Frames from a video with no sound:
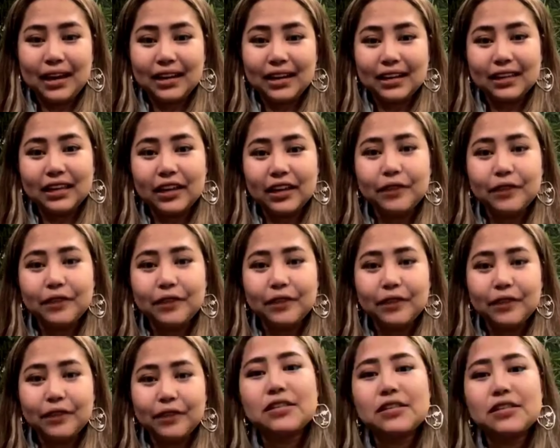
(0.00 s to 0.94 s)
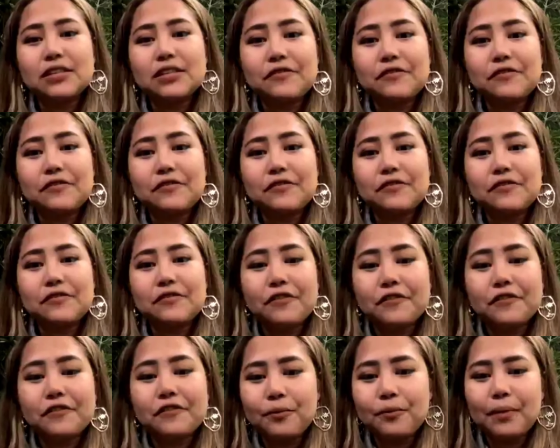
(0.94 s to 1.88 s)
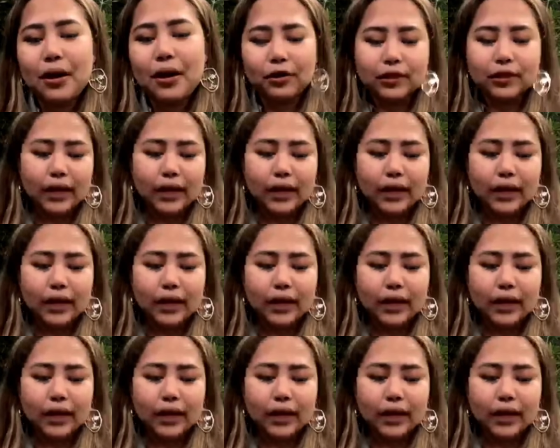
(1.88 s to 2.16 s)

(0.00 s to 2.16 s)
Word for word: ng gifts is i follow back ko. Tapos